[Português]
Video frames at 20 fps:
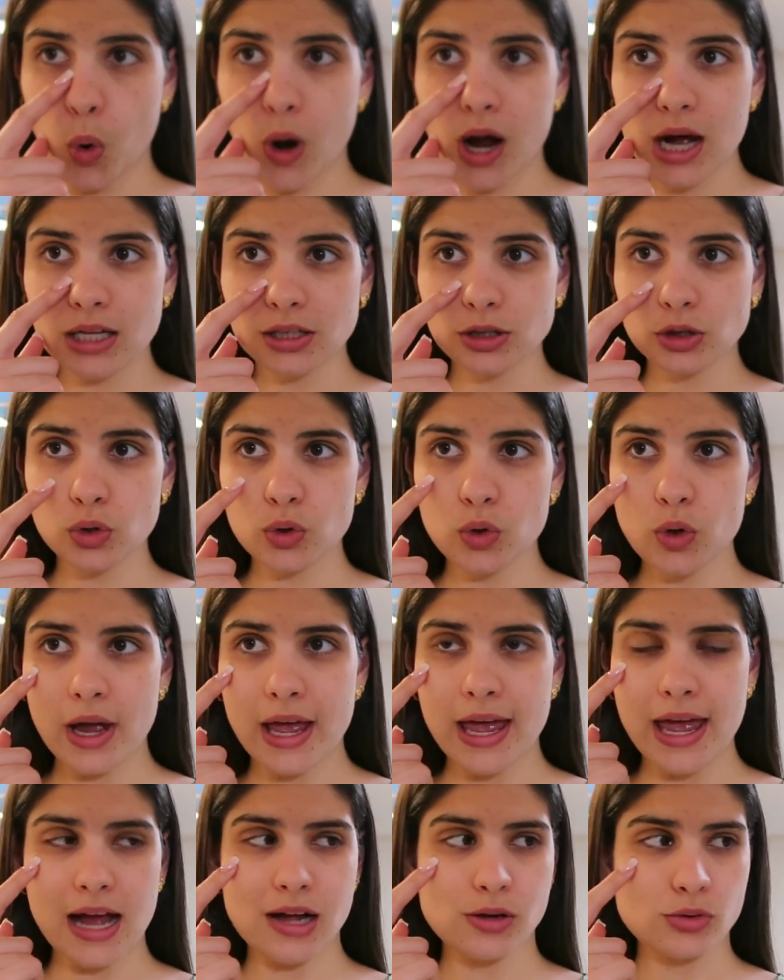quanto
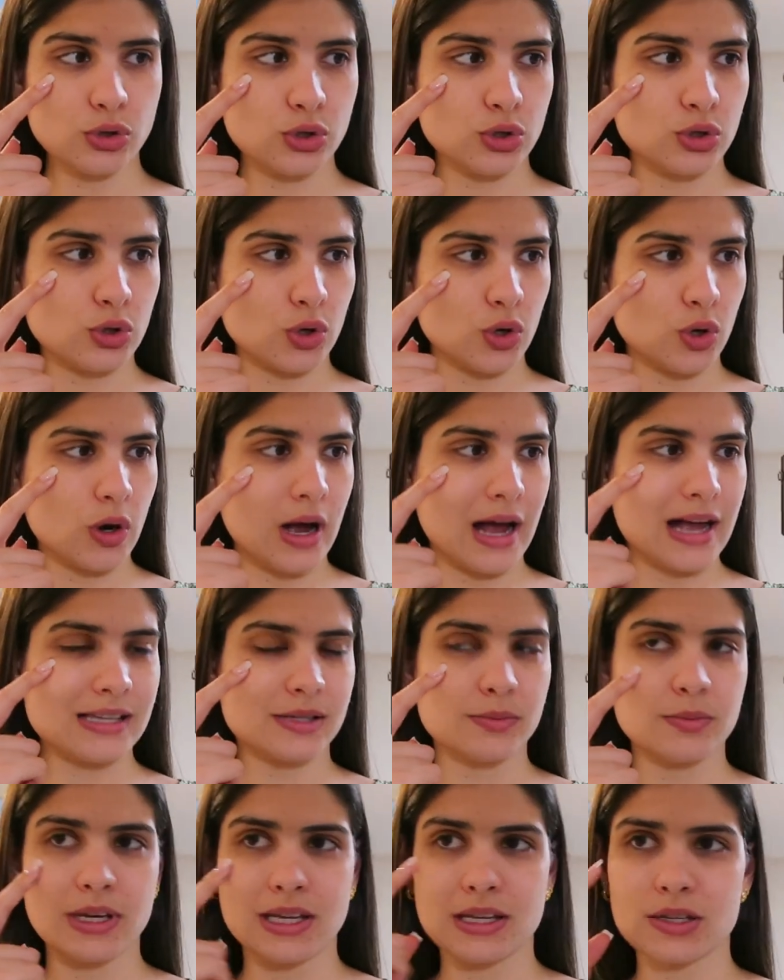realçou
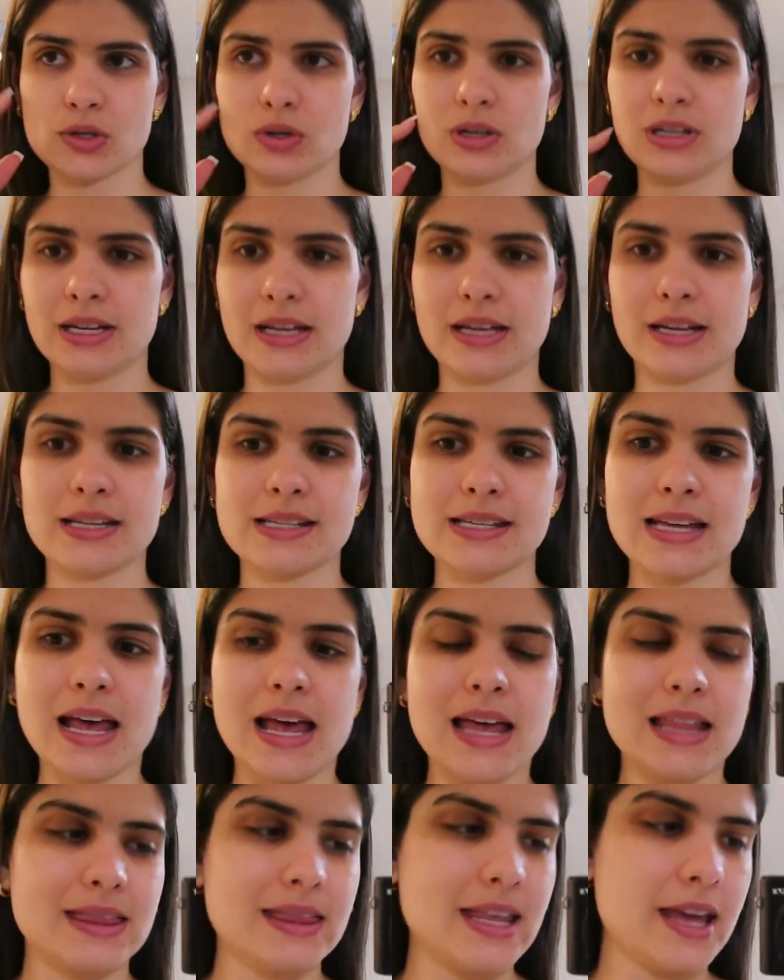as minhas olheiras.
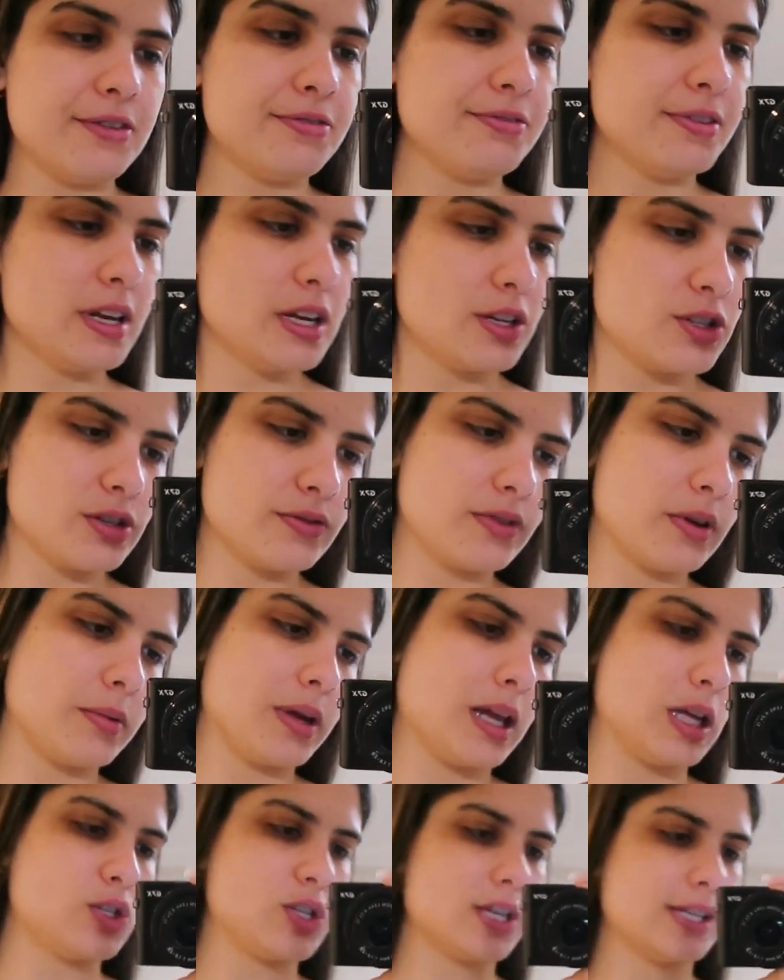
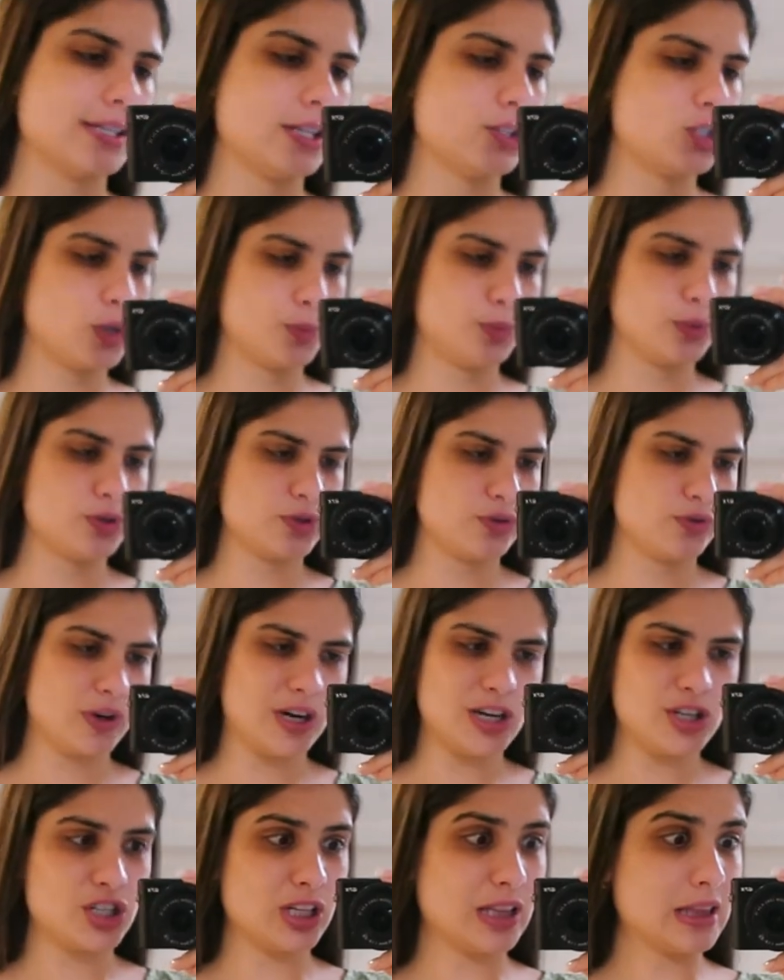Definitivamente esse tipo de
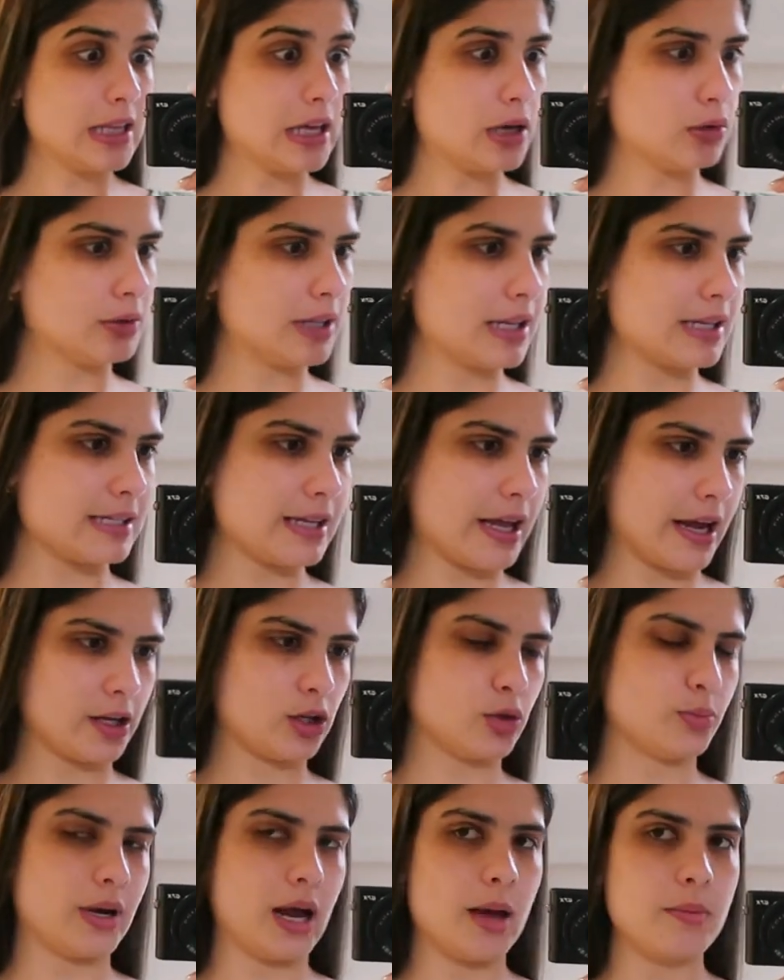verde não dá
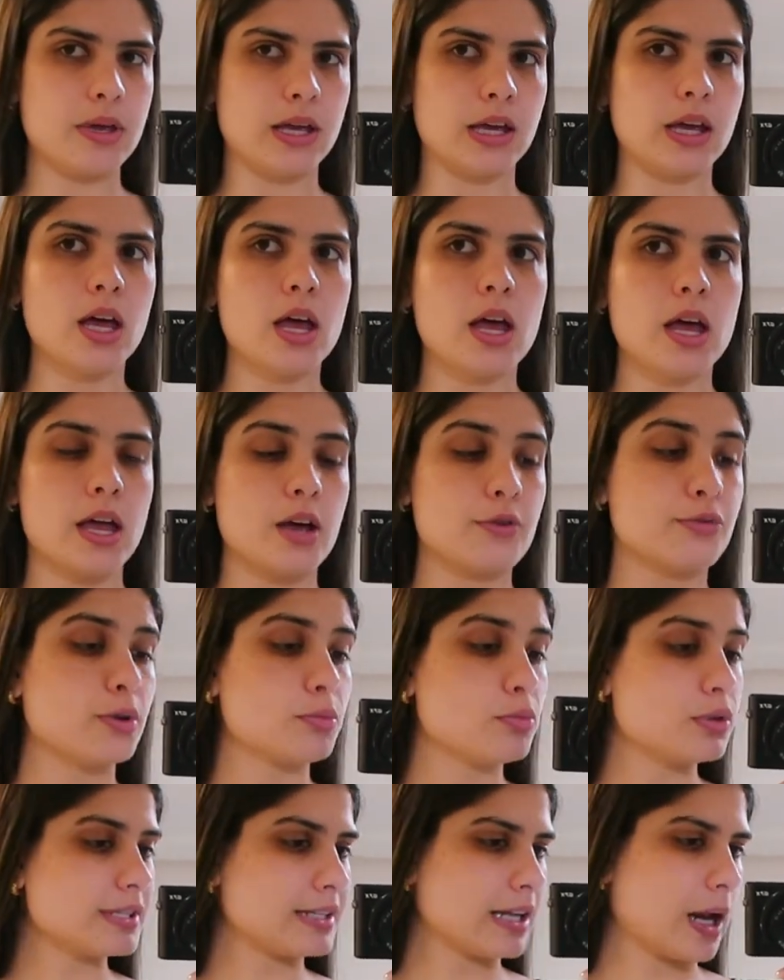certo pra mim. Eu
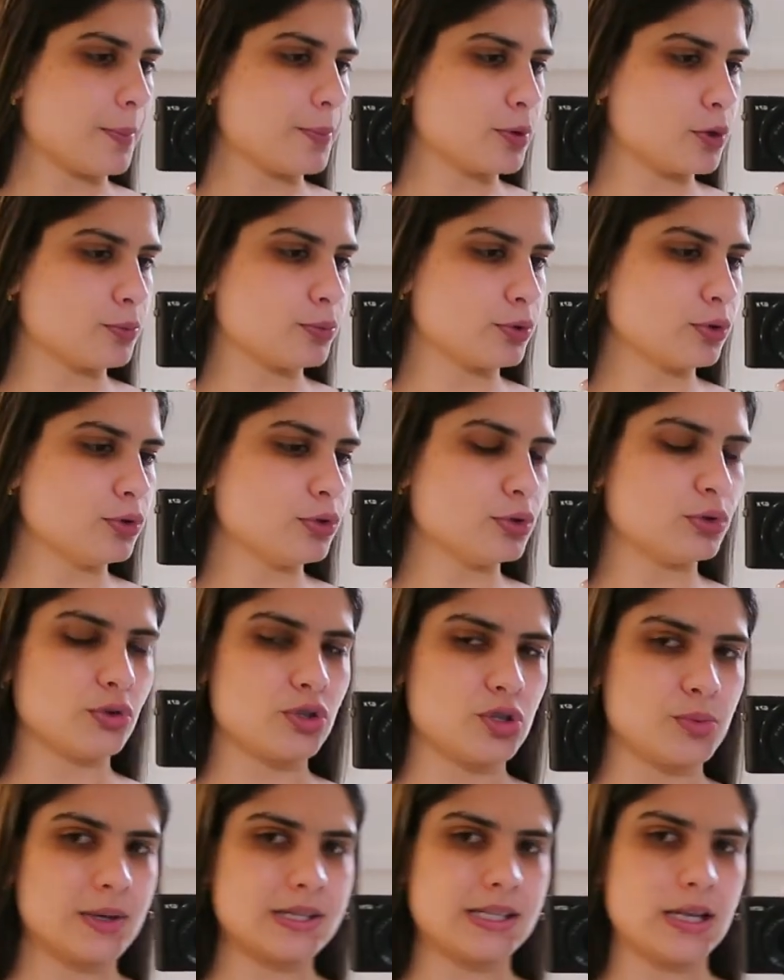fui mostrar pro
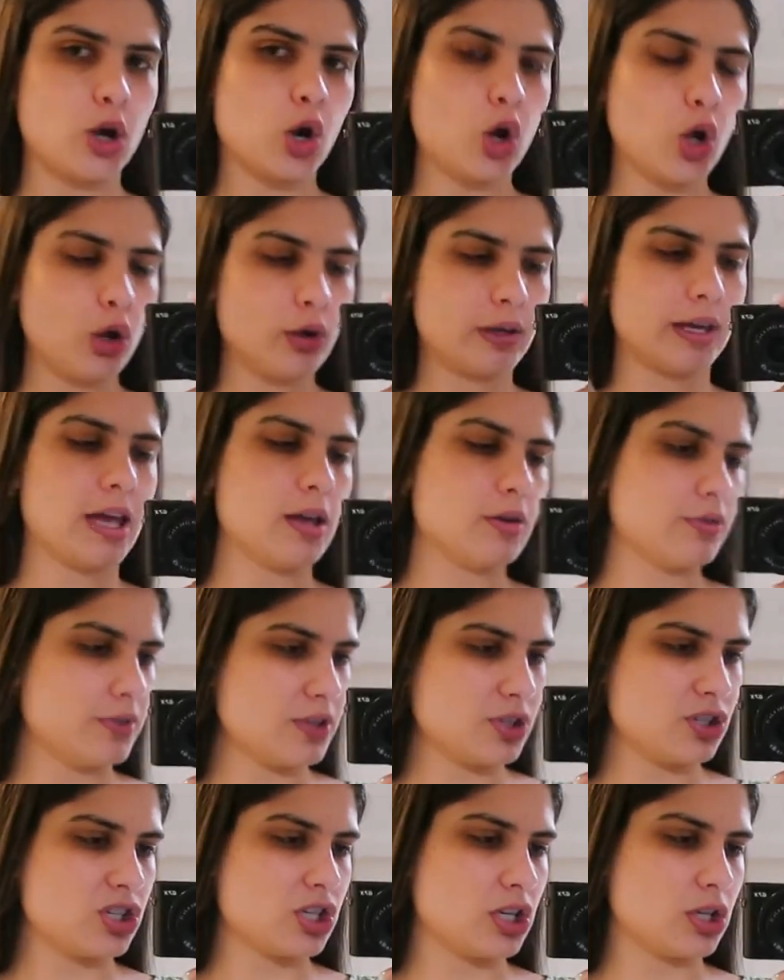Bruno, tipo assim, eu coloquei o
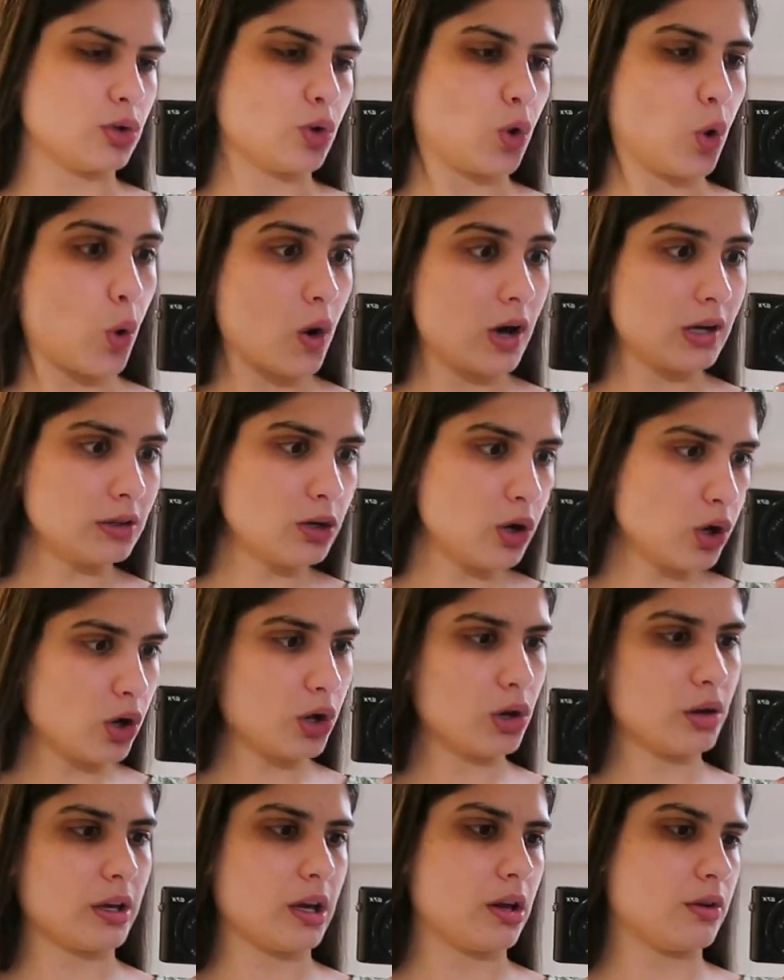vestido. Quando eu
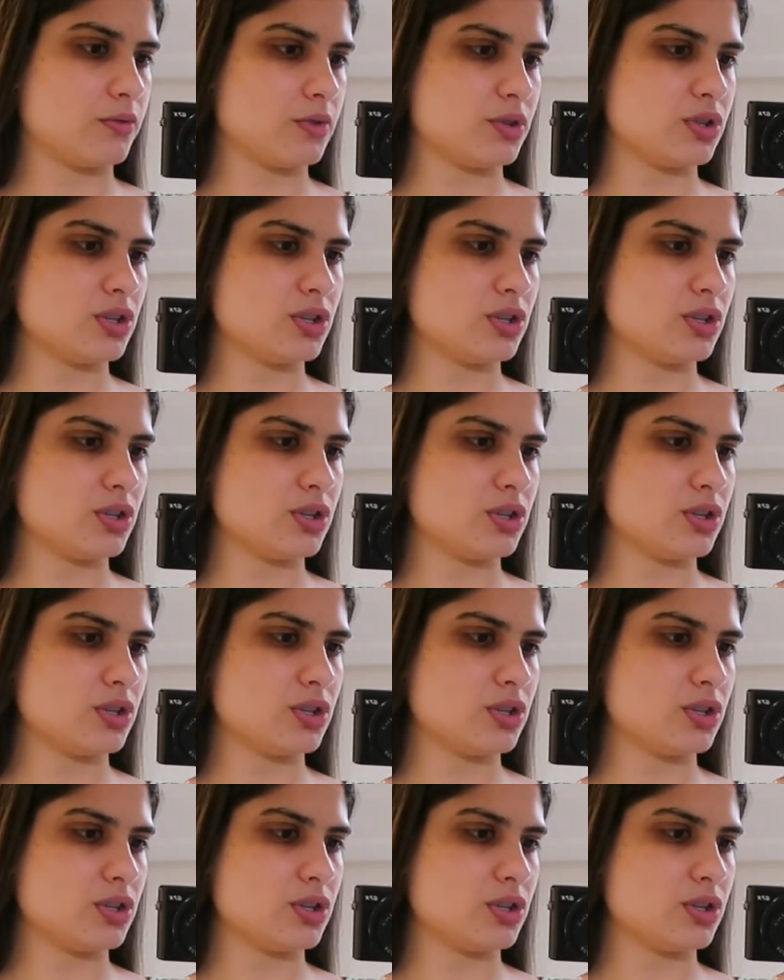coloquei o